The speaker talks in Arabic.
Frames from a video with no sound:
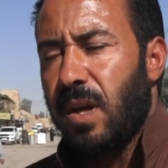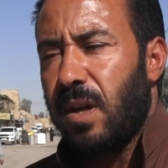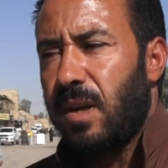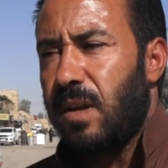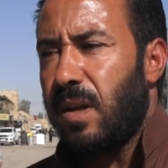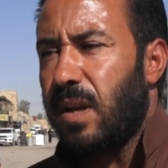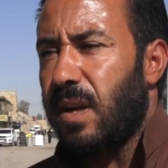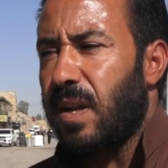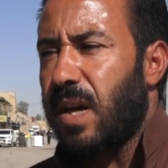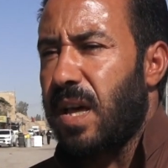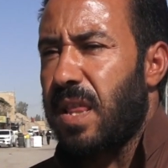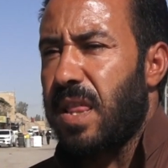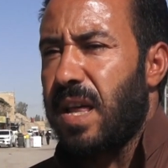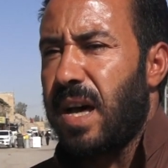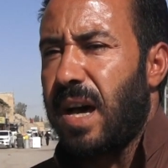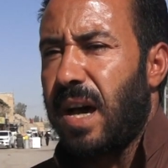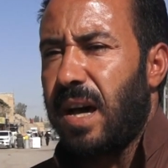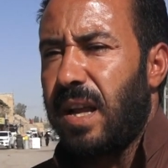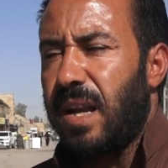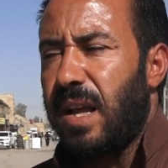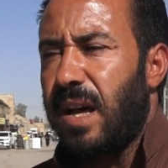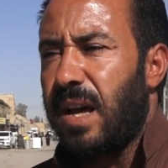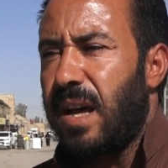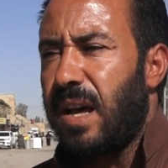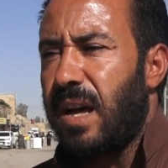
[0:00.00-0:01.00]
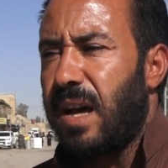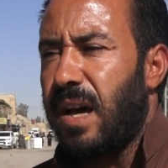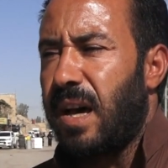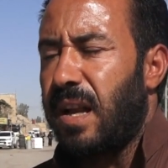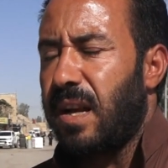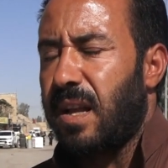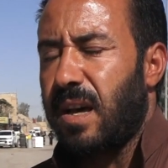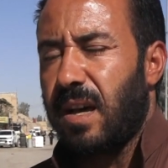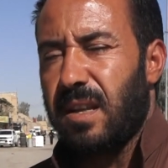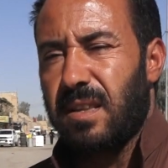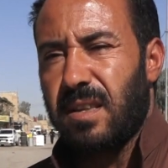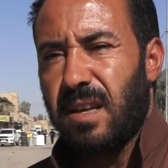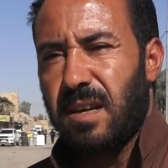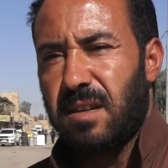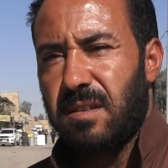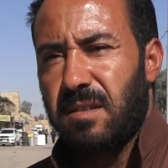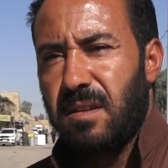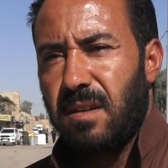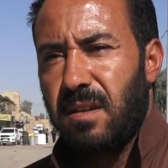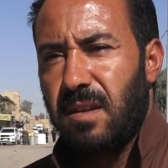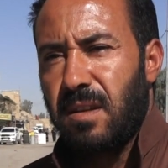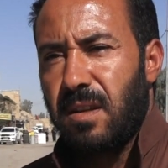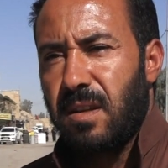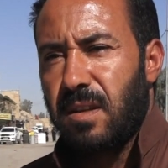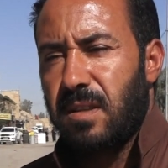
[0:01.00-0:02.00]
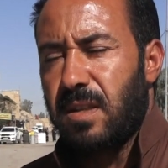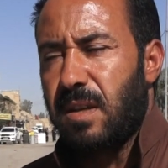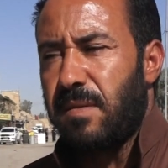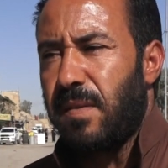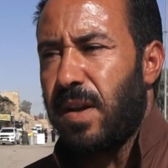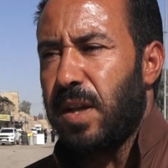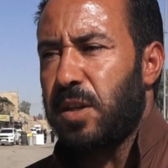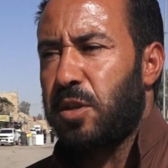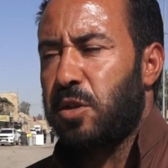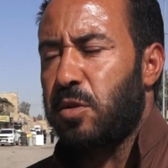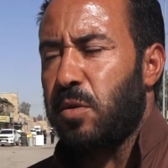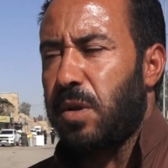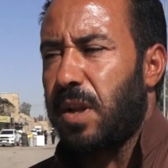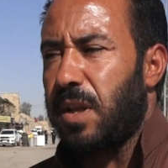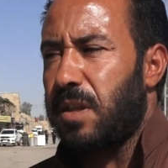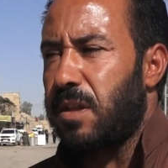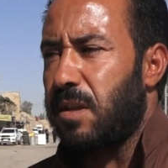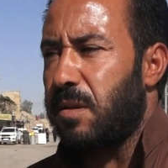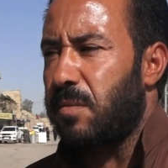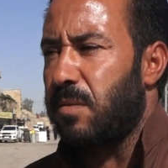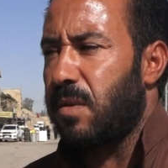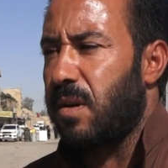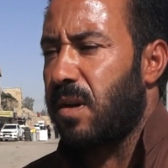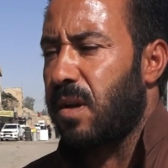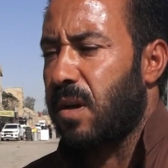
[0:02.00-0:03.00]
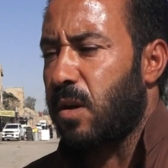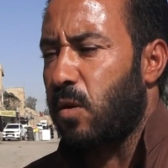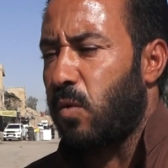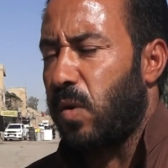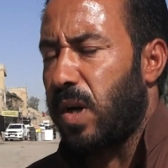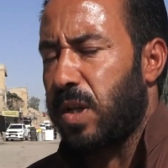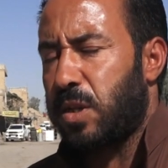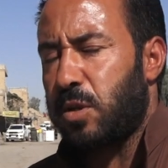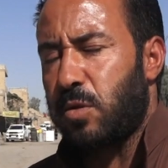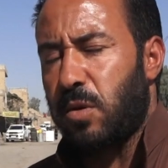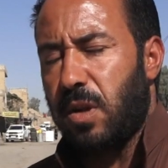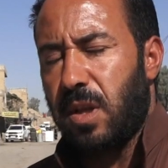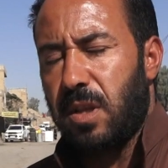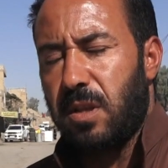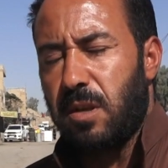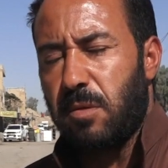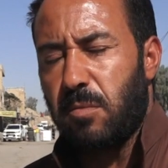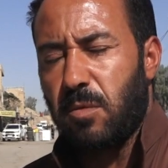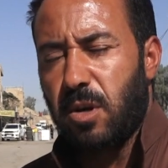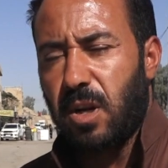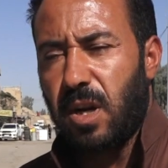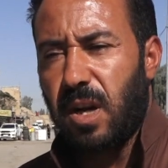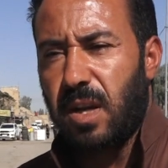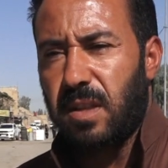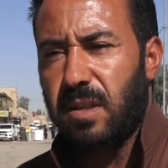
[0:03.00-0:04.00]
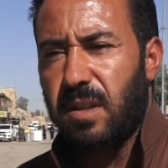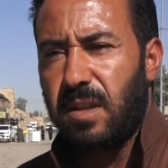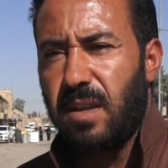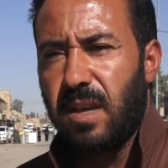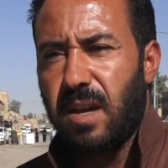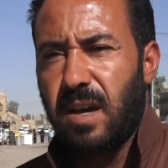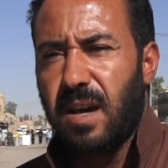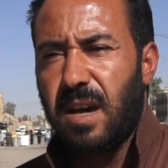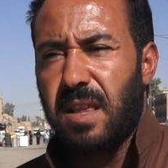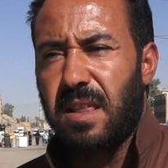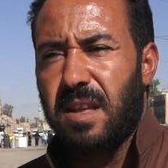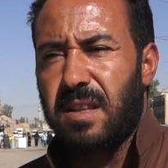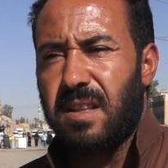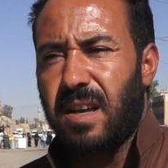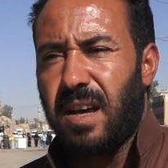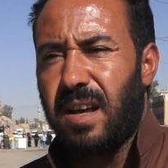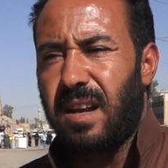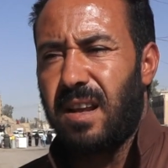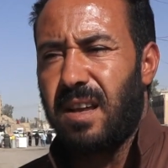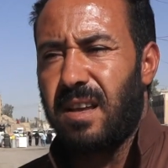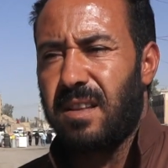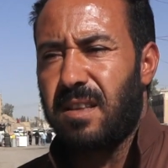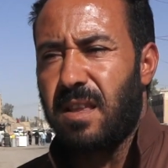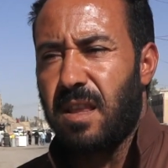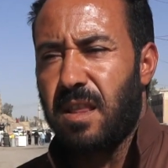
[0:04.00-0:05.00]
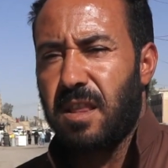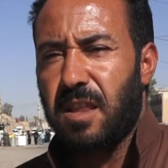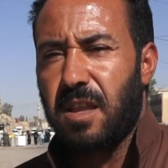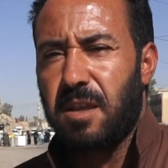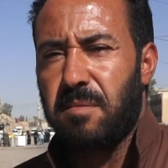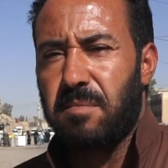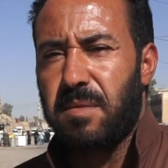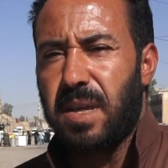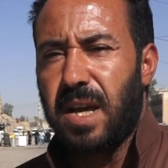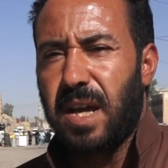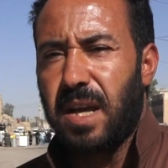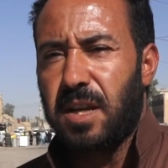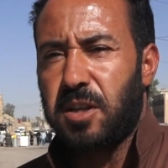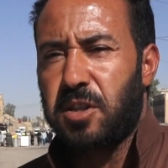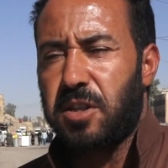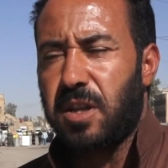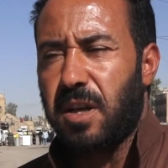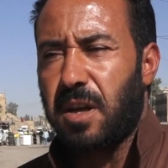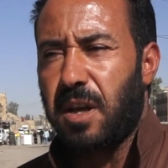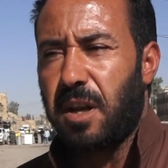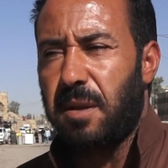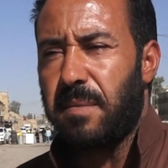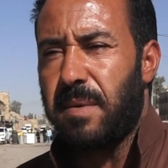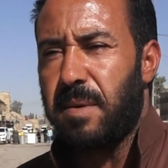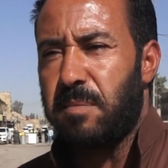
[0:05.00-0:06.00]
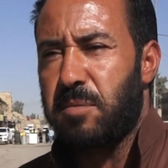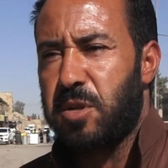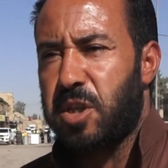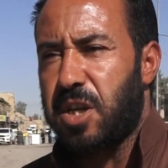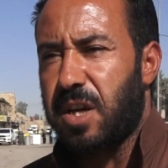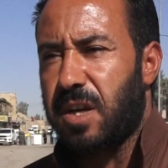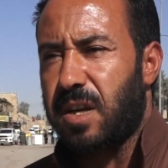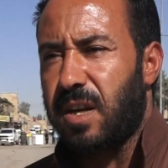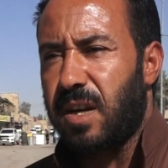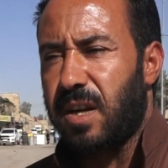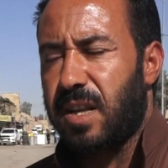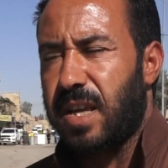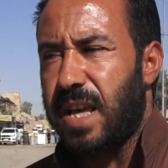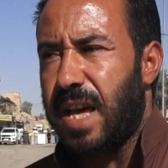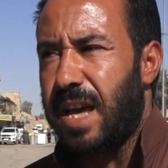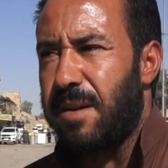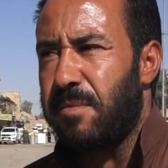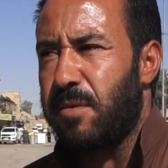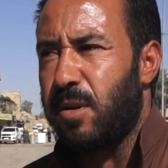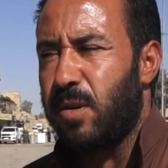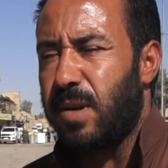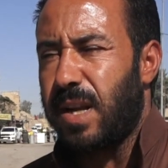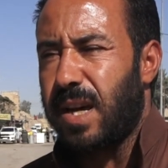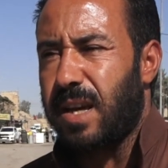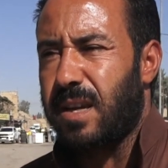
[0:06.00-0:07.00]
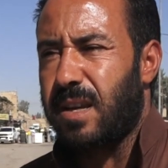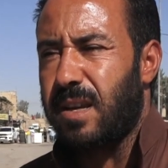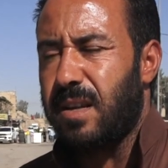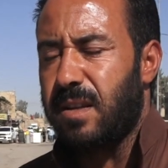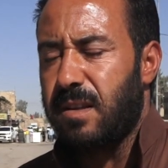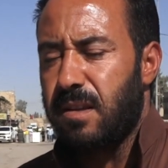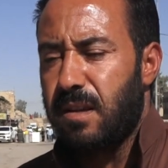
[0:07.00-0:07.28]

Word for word: للقضاء على هالخطر طبعا سوريا الديمو... قوات سوريا الديمقراطية قضت على تنظيم داعش تقريبا بشكل كامل لكن